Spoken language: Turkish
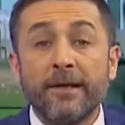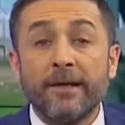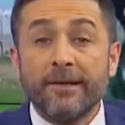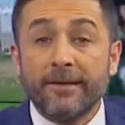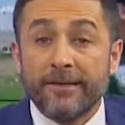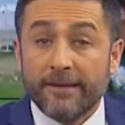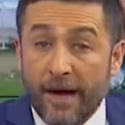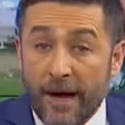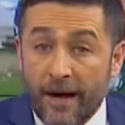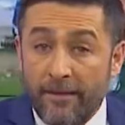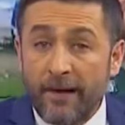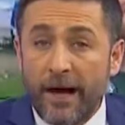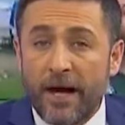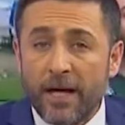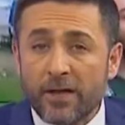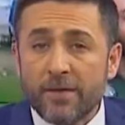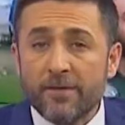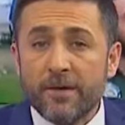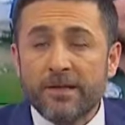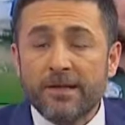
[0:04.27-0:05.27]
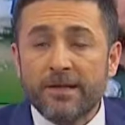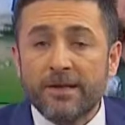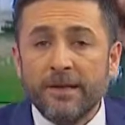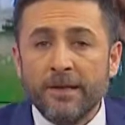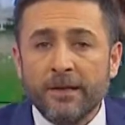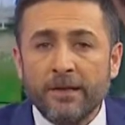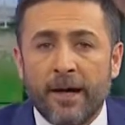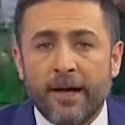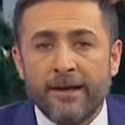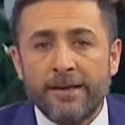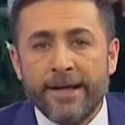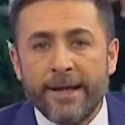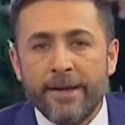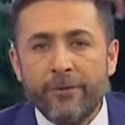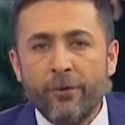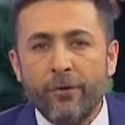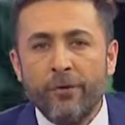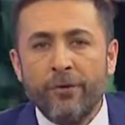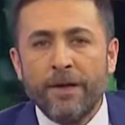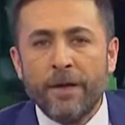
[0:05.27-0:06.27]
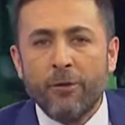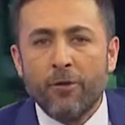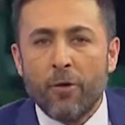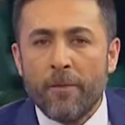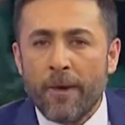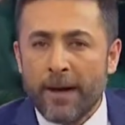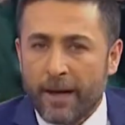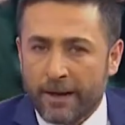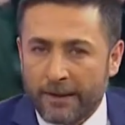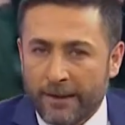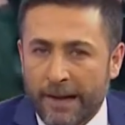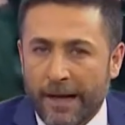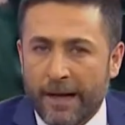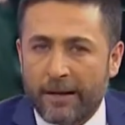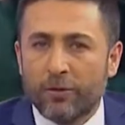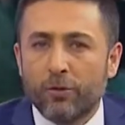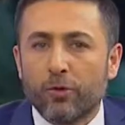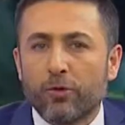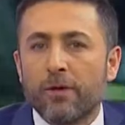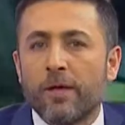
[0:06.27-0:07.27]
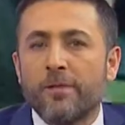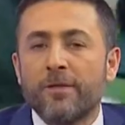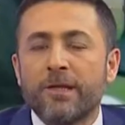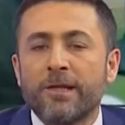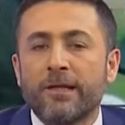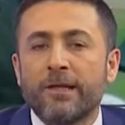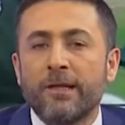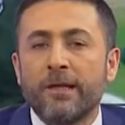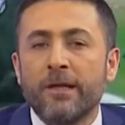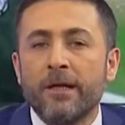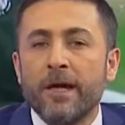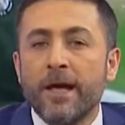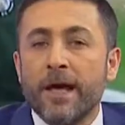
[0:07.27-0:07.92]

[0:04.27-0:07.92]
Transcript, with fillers: dava açmasını adliyenin önünde göbek atarak kutlamıştı.